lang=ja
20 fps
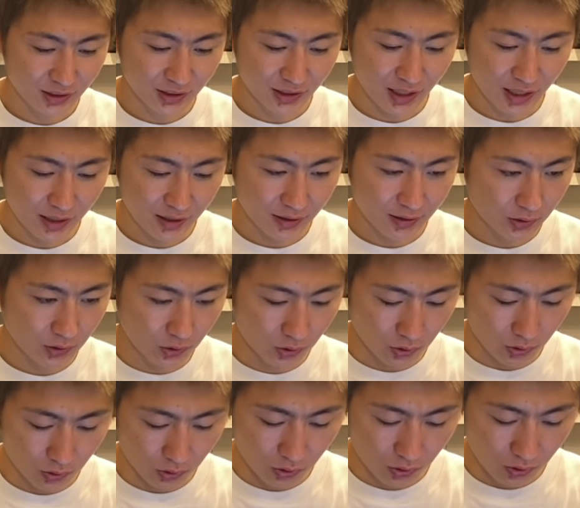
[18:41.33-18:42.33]
いてお
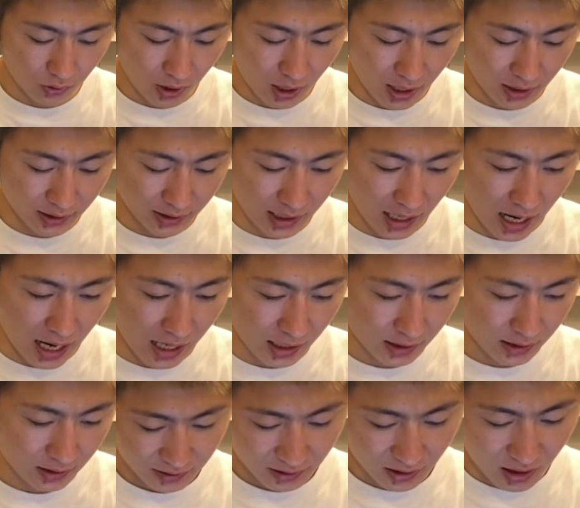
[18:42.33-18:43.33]
ロガー来た
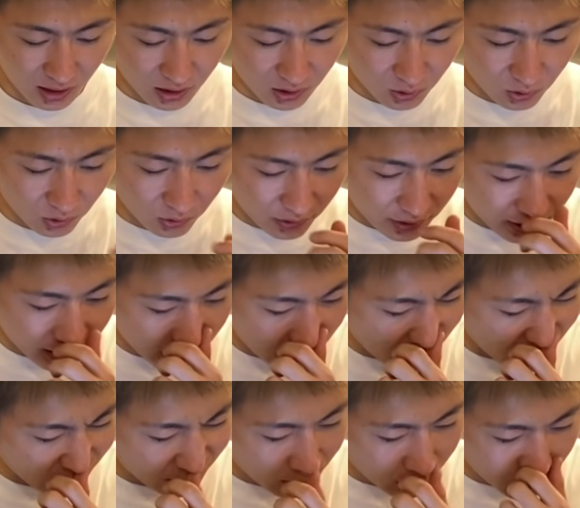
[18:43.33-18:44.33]
かっこいいな
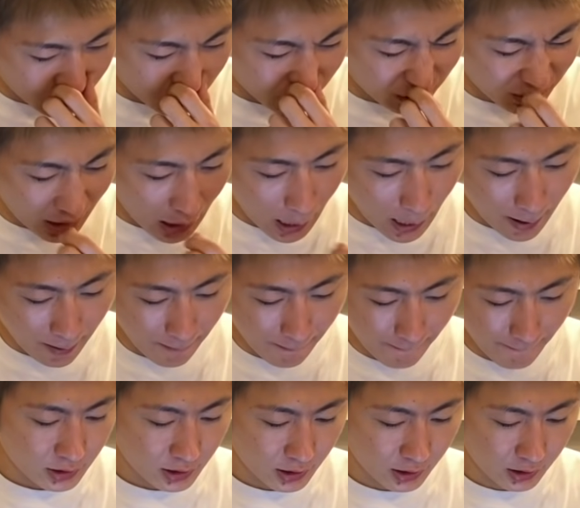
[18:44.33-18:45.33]
ラガードの
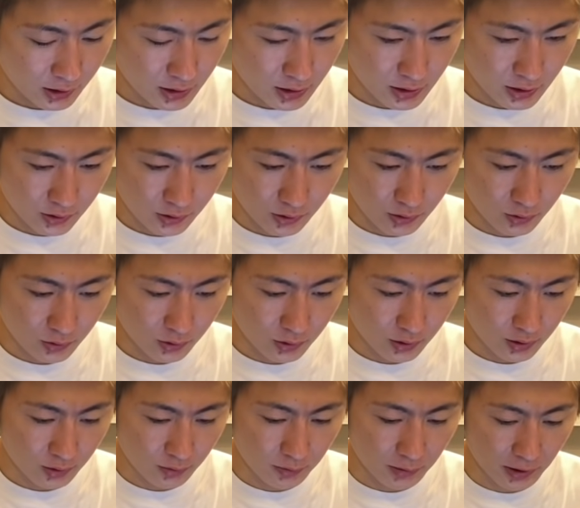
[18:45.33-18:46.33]
ロガー何やから知れてる
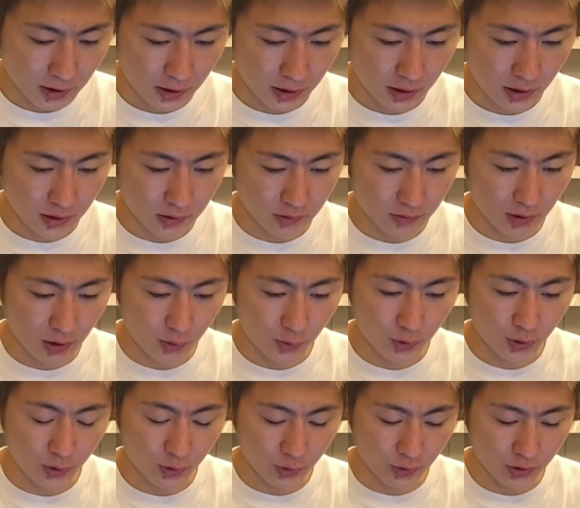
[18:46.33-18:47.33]
分かるわ
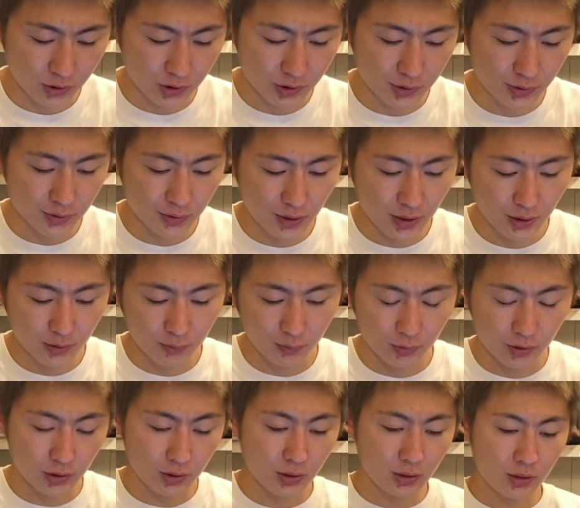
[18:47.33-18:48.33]
俺この
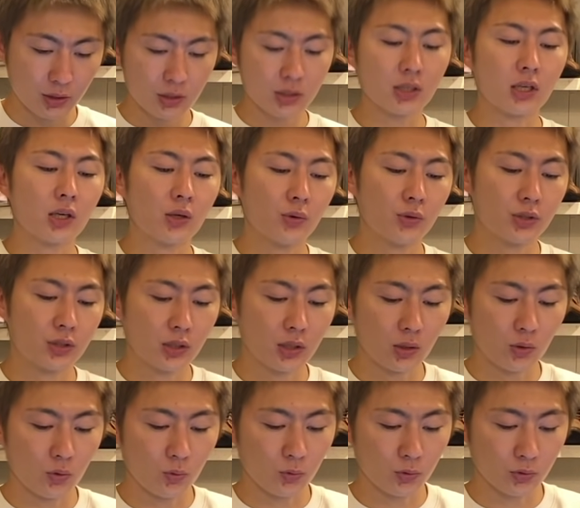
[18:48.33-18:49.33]
スウェードいつか買おういつか買
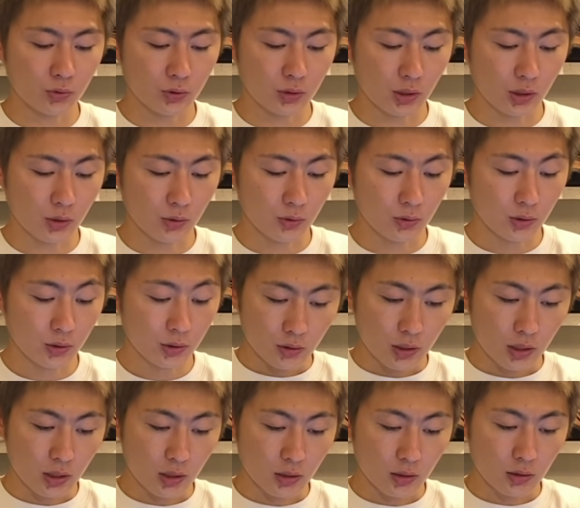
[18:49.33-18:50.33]
おう思うとんだけど
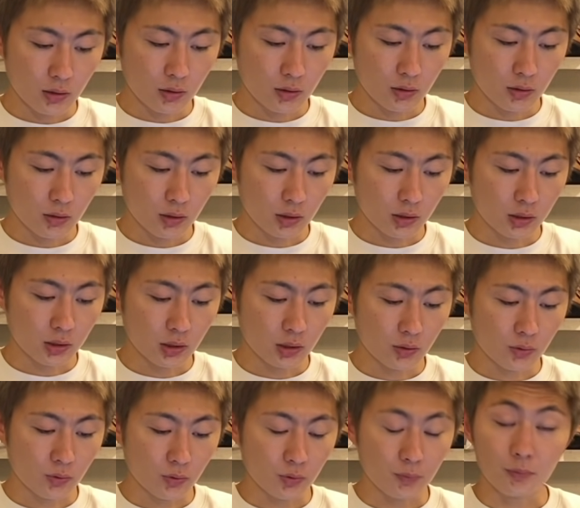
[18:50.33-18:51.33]
ね買ってないけ
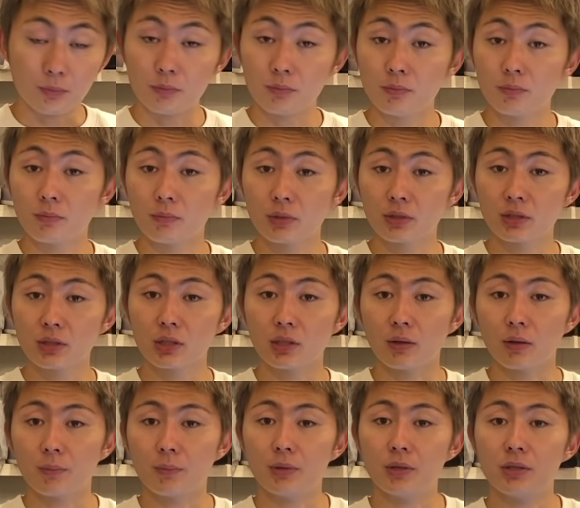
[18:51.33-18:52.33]
どこれ見ますけど
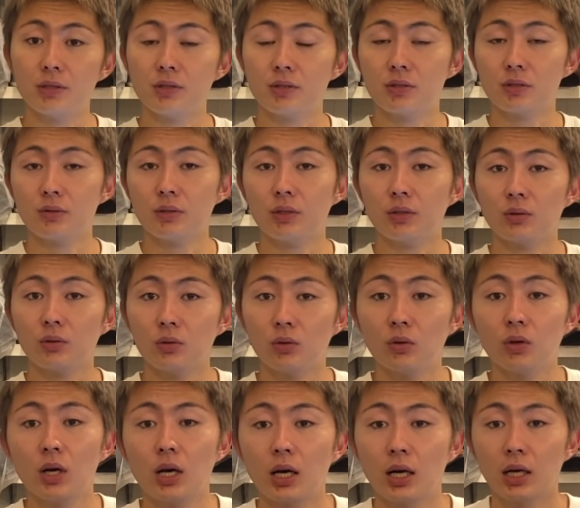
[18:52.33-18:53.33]
ベージュスウェードの
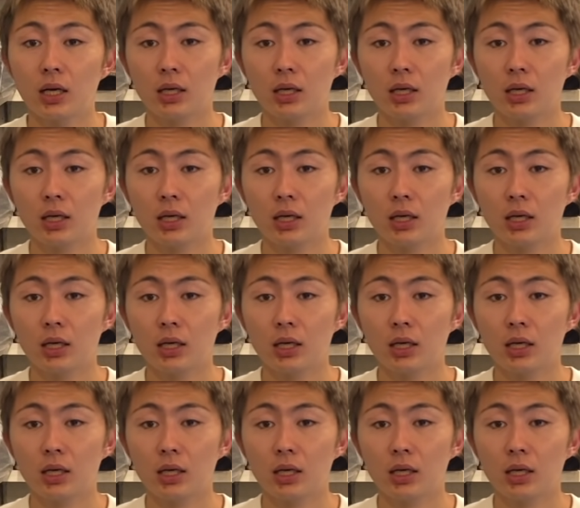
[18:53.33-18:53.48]
ロガーこ